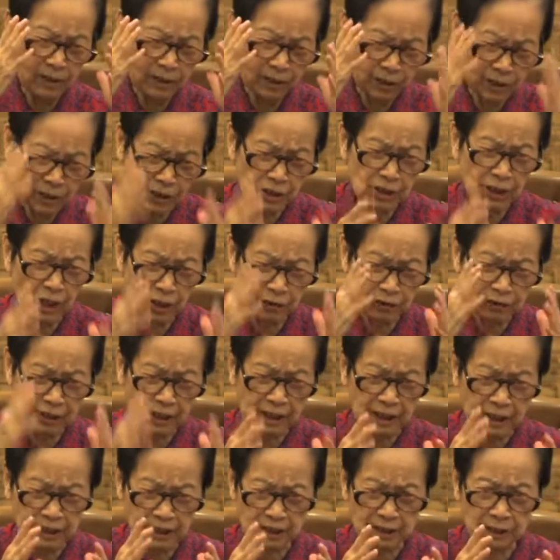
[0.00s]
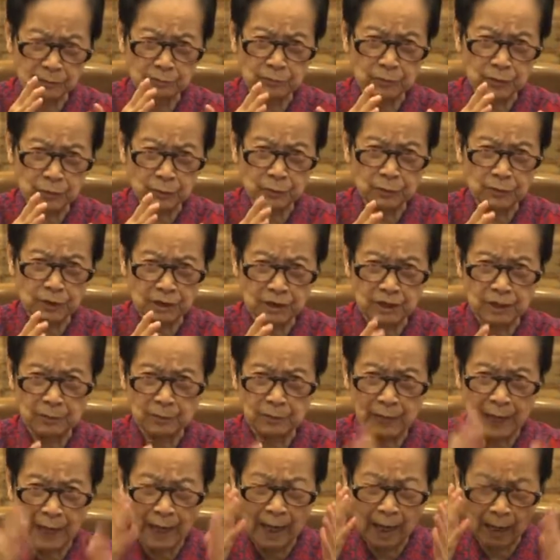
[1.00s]
知道这个这么东西
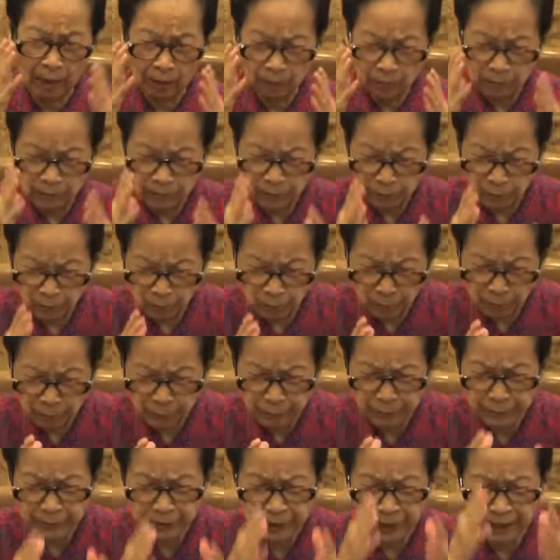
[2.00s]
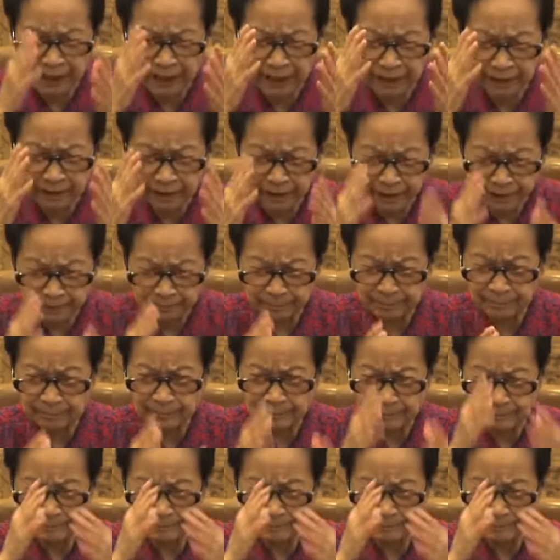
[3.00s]
这么好，我不停的